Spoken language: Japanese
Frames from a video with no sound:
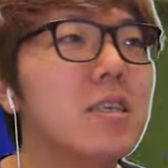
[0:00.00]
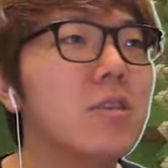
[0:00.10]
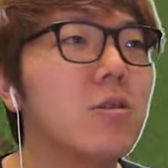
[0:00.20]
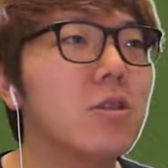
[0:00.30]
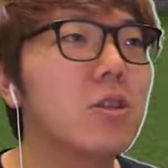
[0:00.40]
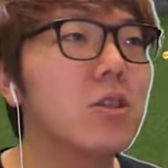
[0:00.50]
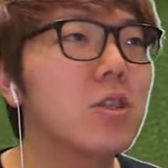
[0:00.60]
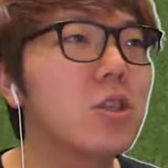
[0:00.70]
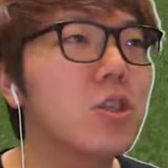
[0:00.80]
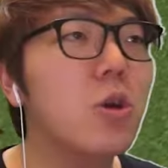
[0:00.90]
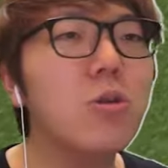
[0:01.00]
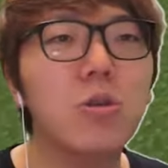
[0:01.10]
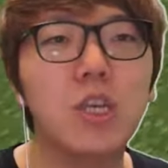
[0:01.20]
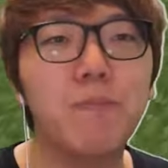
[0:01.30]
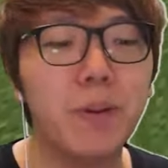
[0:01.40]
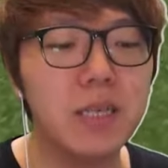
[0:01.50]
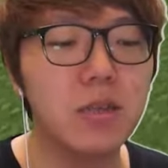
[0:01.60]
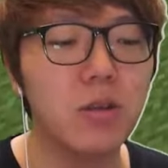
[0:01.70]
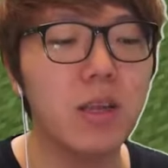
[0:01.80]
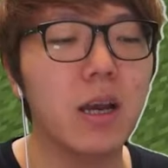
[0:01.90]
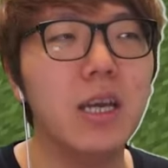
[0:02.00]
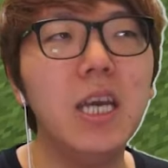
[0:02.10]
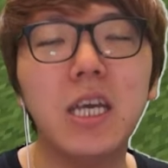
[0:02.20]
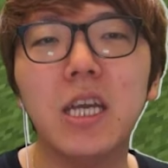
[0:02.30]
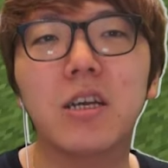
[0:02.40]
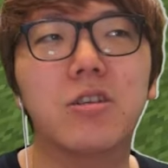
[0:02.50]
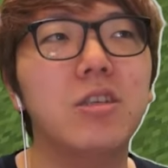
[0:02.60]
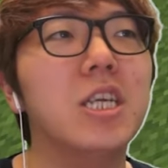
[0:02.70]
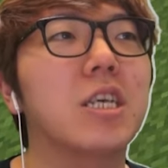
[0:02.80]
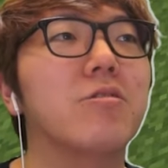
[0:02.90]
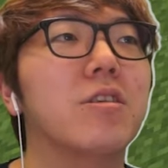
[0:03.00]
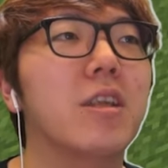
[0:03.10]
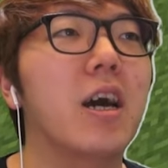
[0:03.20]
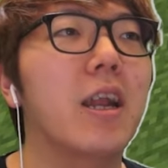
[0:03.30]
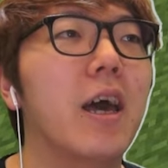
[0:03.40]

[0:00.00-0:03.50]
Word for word: そうちょっと失敗するとね一気に崩れちゃうんだよねあ